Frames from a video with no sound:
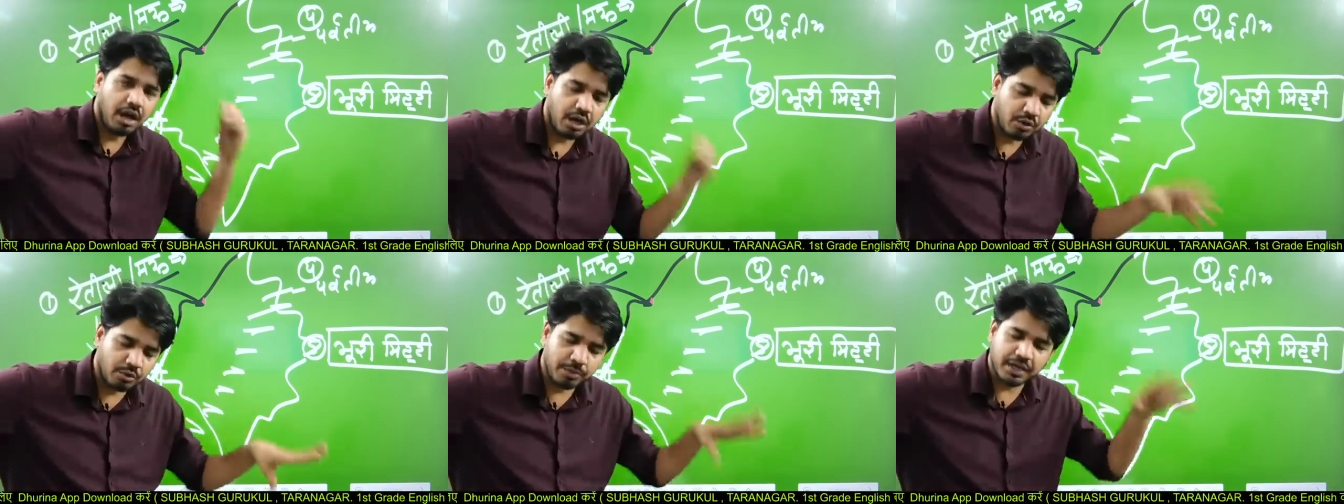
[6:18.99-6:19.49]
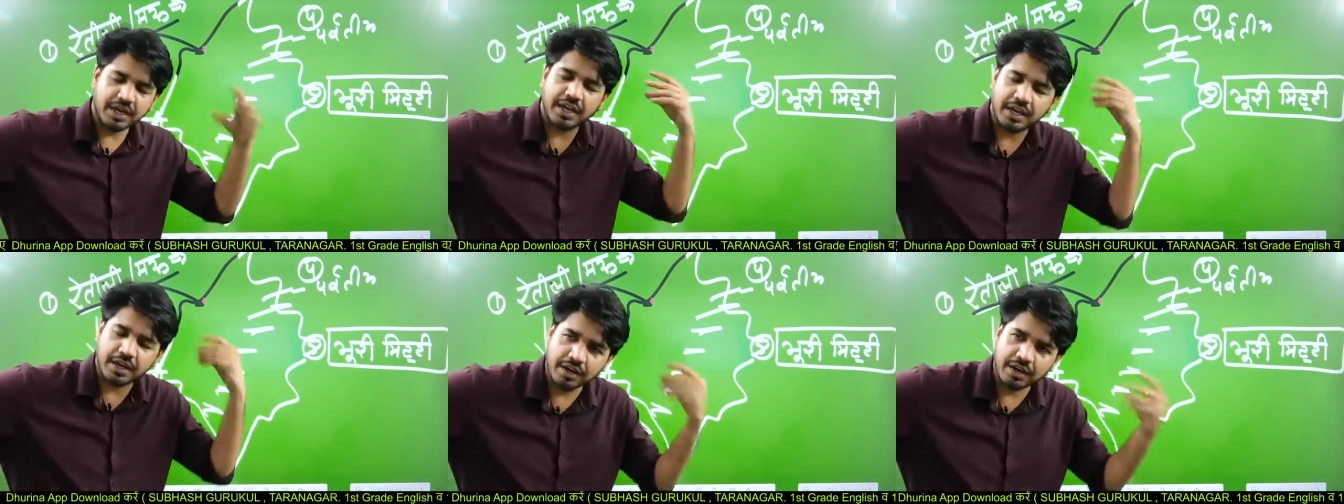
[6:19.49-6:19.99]
अनूपगढ़
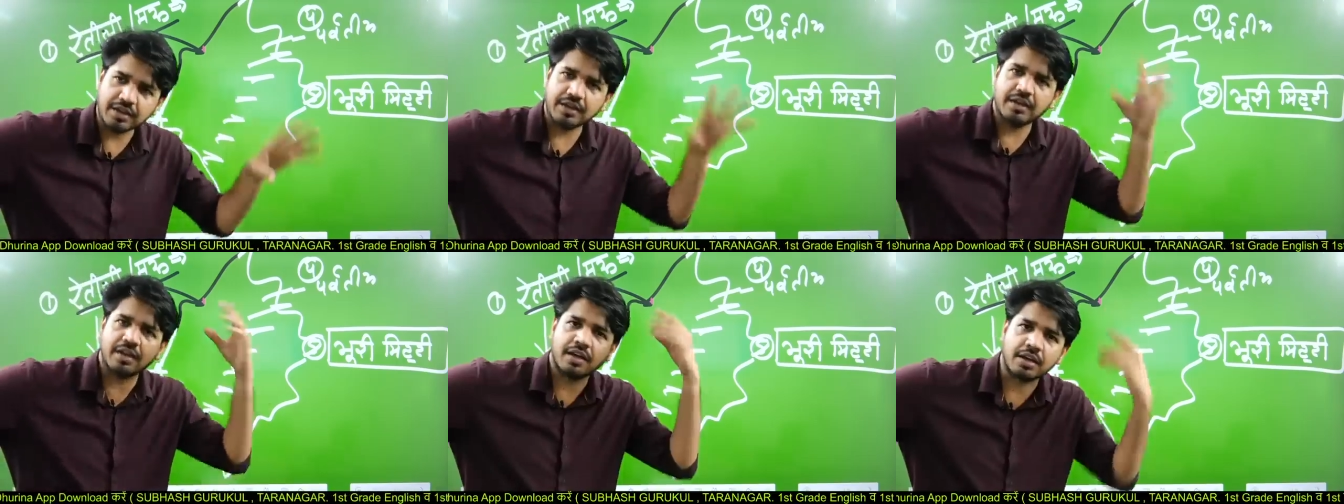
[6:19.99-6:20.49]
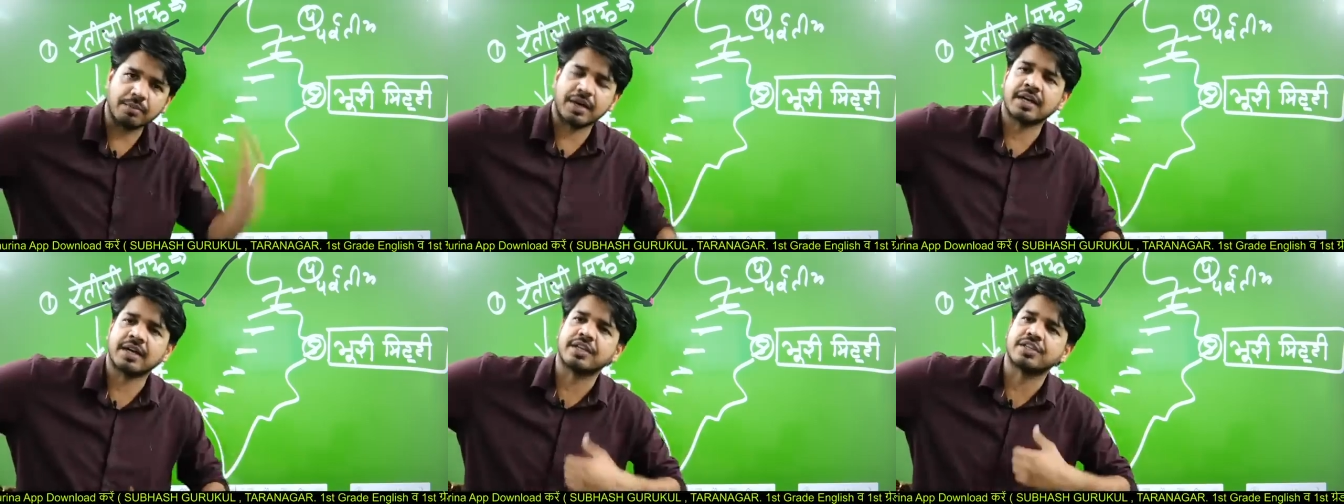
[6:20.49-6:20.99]
है गंगानगर है
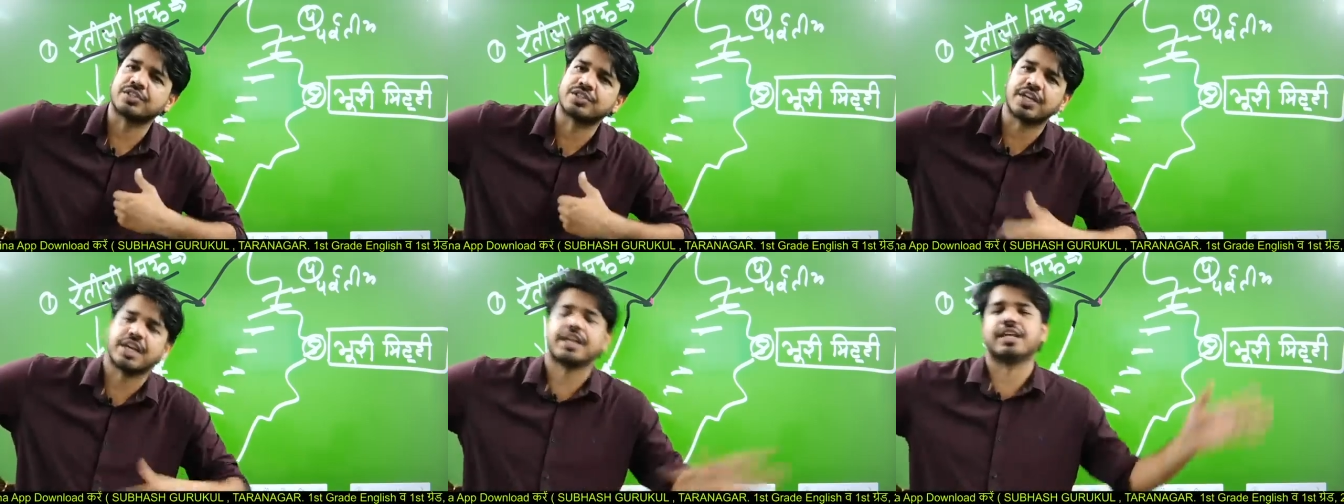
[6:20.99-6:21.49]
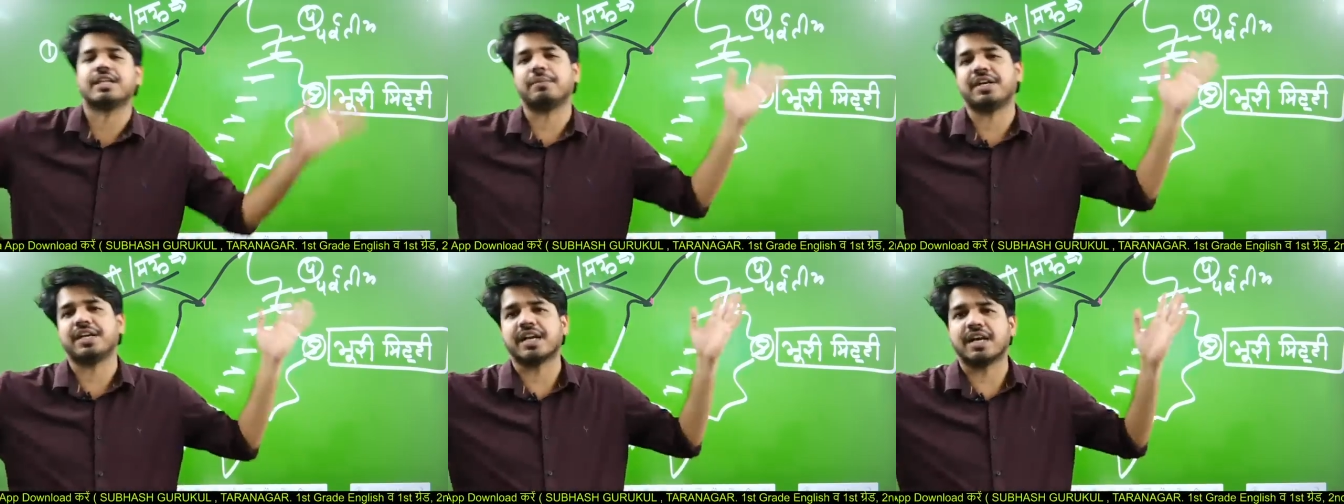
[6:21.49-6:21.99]
हनुमानगढ़ है सह लिख दे
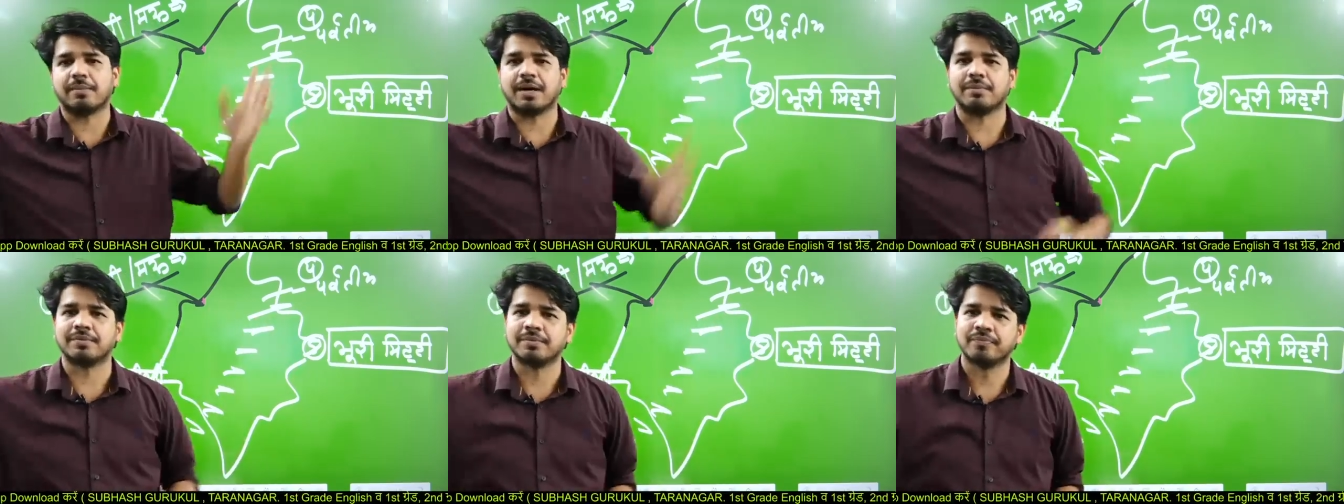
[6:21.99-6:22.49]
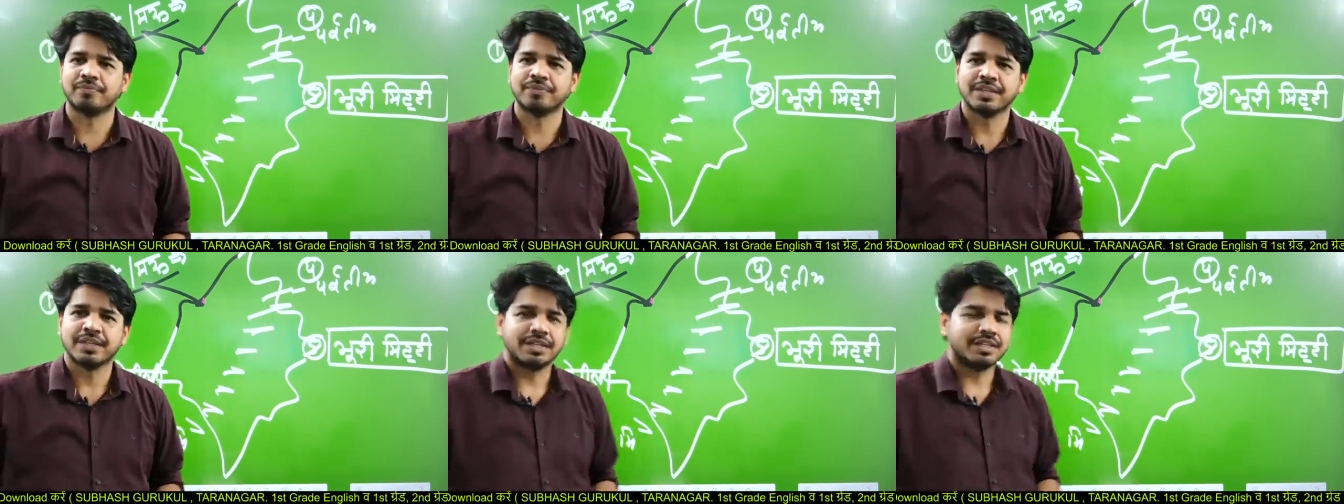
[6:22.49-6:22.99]
बेटी का बाप
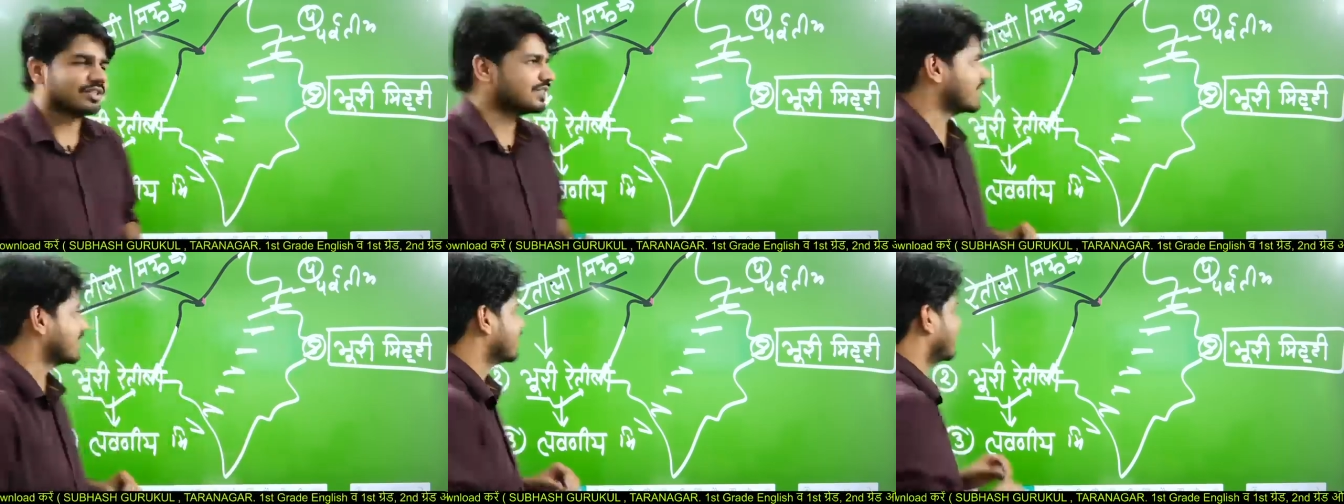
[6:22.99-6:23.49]
सर